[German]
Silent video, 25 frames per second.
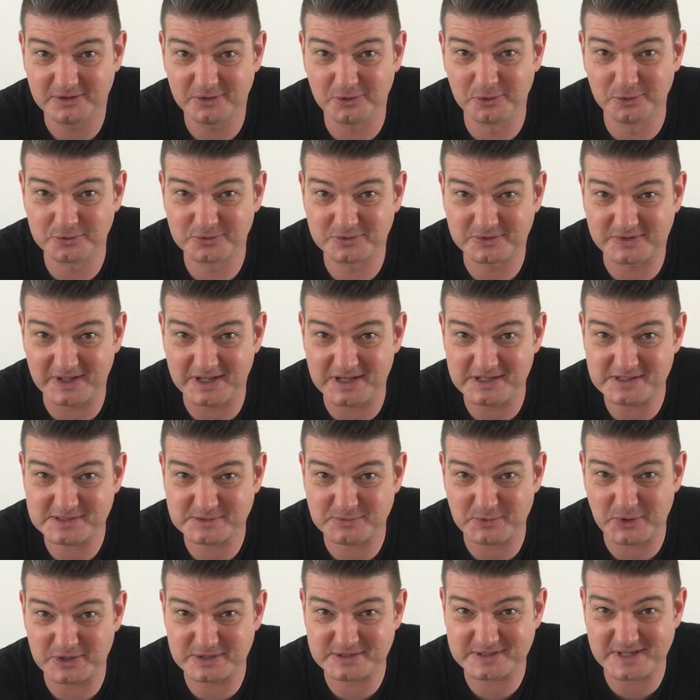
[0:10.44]
Und
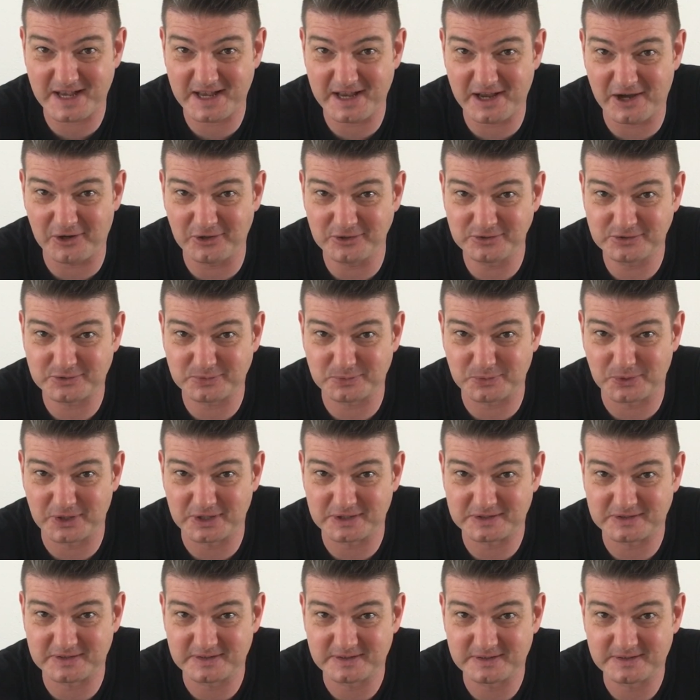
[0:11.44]
dies war seine
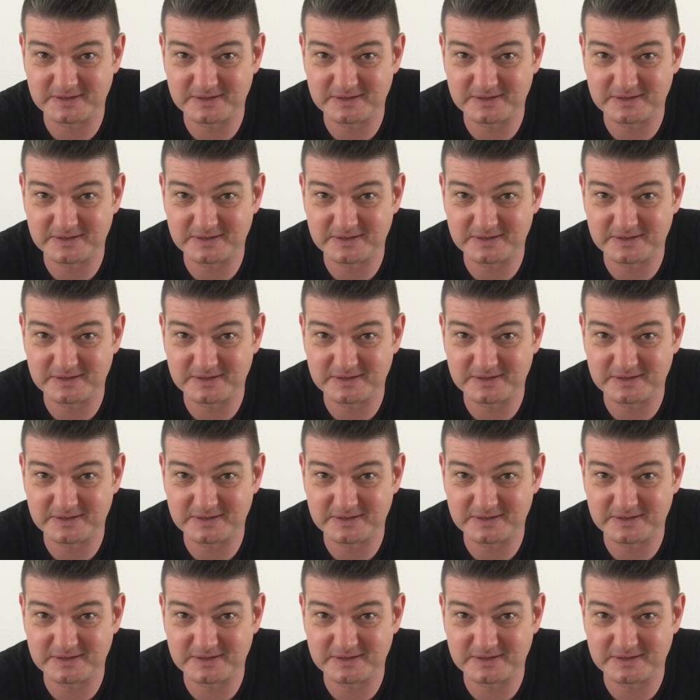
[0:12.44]
Antwort.